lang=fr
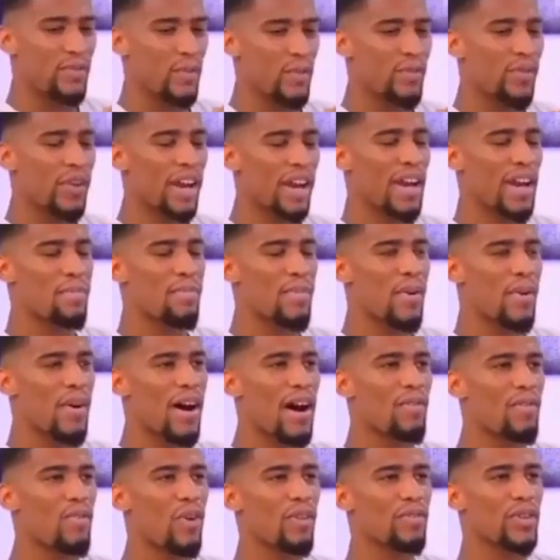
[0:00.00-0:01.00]
il faut
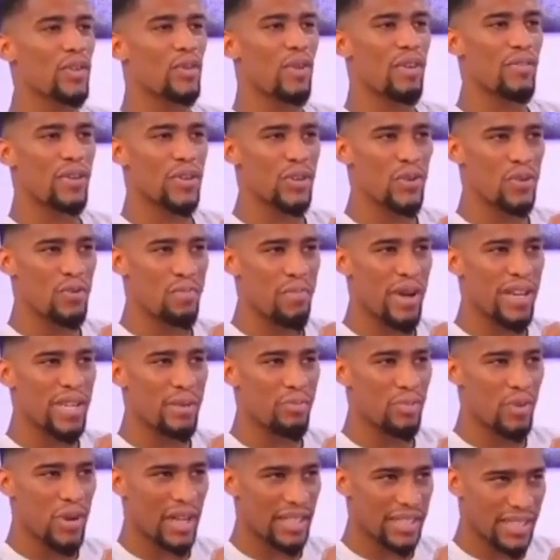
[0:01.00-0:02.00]
vraiment avoir vécu avec une
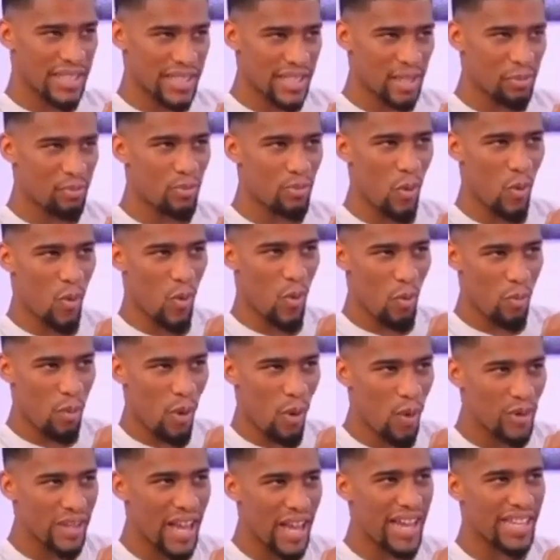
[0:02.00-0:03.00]
manipulatrice pour
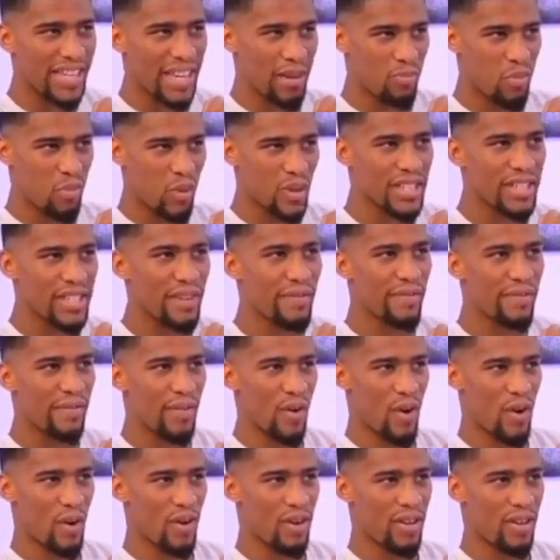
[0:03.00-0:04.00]
comprendre à quel point c'est
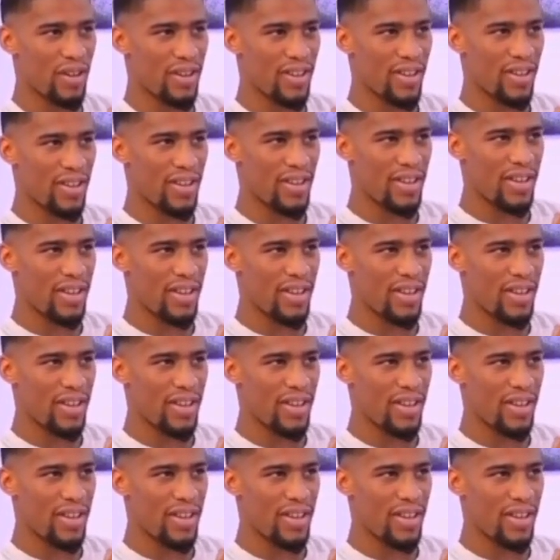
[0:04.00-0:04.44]
fort.